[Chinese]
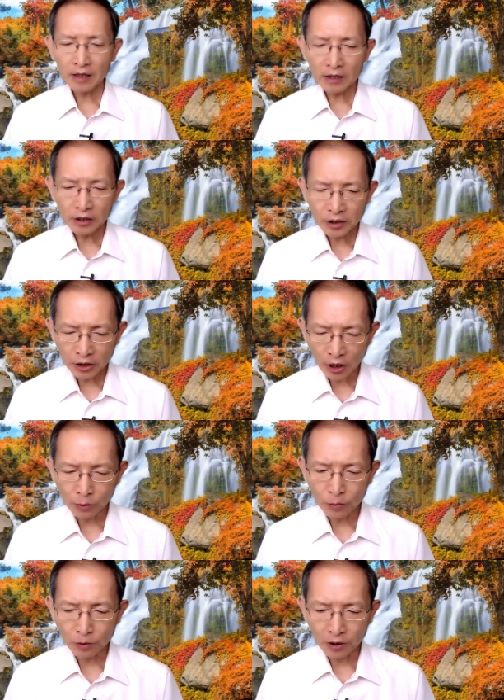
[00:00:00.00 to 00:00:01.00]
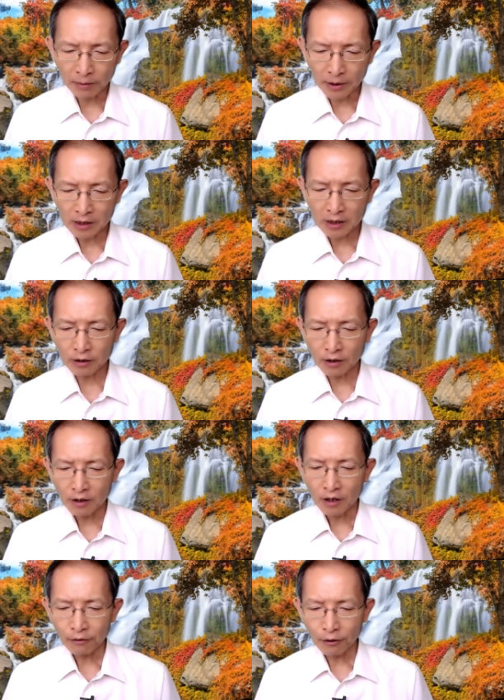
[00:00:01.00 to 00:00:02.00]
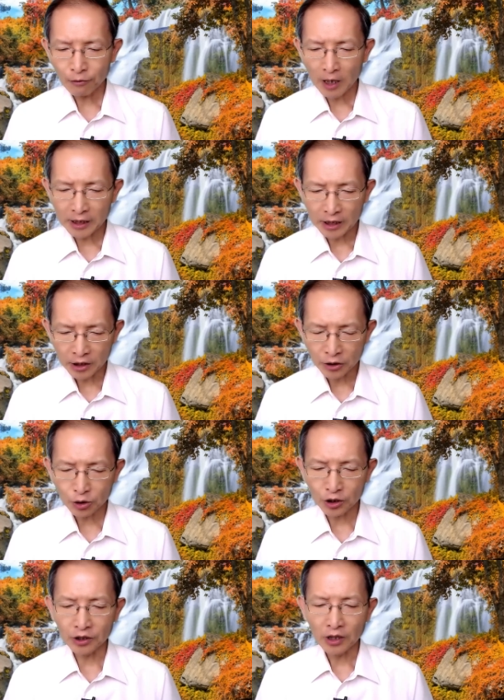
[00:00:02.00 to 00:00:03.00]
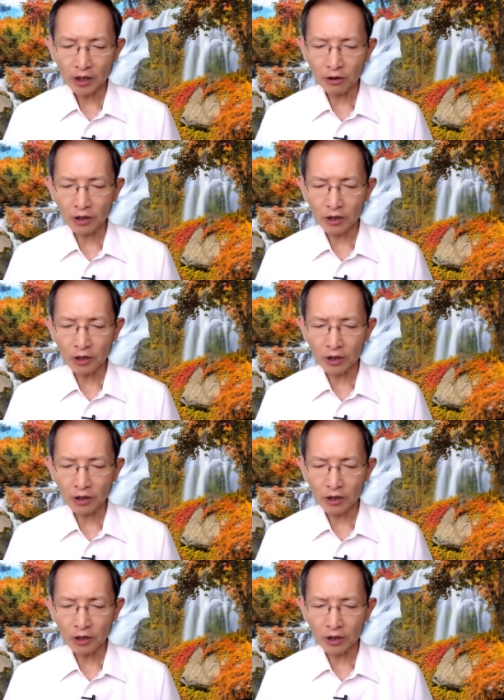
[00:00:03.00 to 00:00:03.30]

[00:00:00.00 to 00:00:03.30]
正因这缘故，你们是分外的因群。